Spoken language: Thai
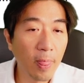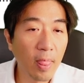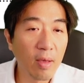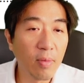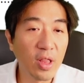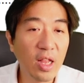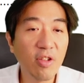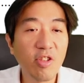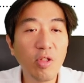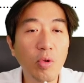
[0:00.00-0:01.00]
เพราะนั้นเรา
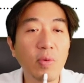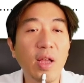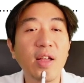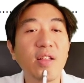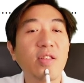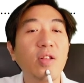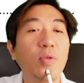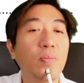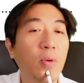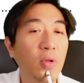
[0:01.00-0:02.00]
สรุปสรุ
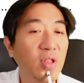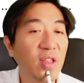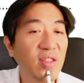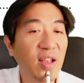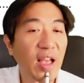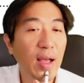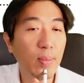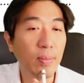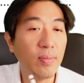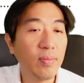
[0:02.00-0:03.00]
ปผลกิจกรรม
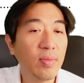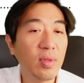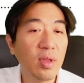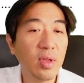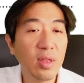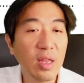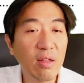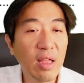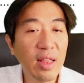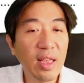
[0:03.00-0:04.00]
แนว
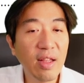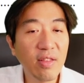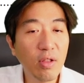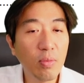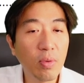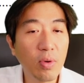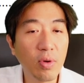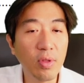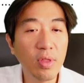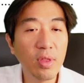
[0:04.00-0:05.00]
ทางในการสรุปผ
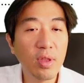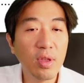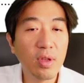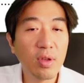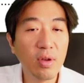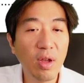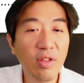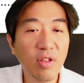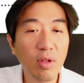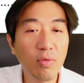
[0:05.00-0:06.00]
ลคือให้
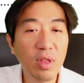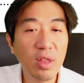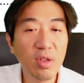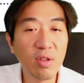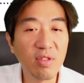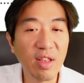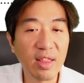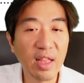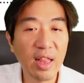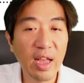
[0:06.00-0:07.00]
สรุปว่า1จาก
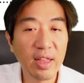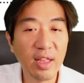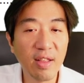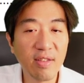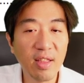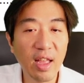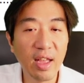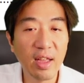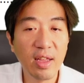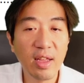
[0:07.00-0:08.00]
ตารางเนี่ยลักษณะ
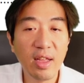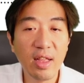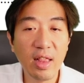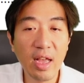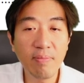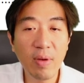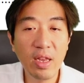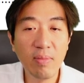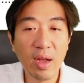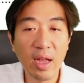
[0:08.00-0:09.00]
และป
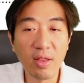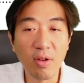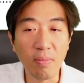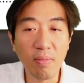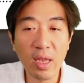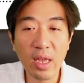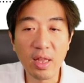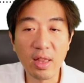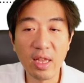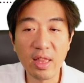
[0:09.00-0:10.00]
ริมาณของเมฆ
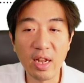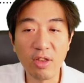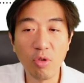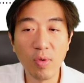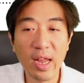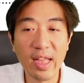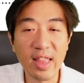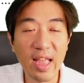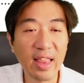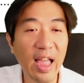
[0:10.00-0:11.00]
ในแต่ละช่วงเวลาแต
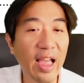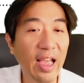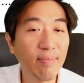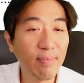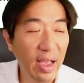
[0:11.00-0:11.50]
กต่างกันไหม